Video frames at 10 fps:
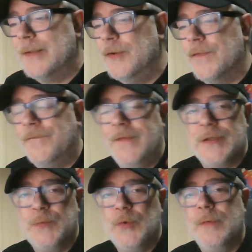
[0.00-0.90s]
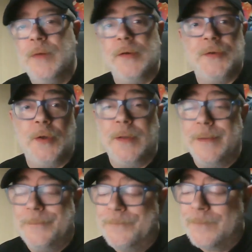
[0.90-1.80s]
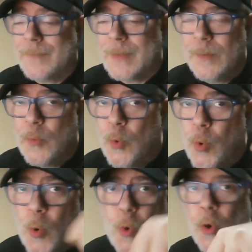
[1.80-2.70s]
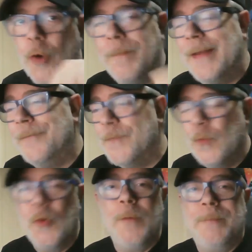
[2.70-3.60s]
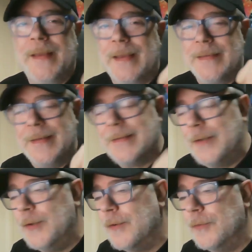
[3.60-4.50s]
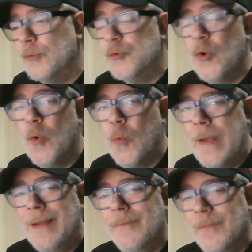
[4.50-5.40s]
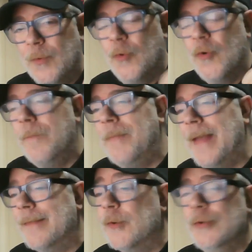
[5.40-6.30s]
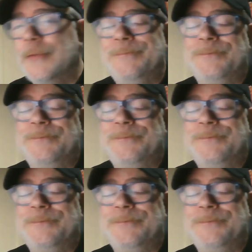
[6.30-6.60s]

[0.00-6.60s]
señor Finsburg, bueno, un golpe, un golpe que es el señor John Wick golpeando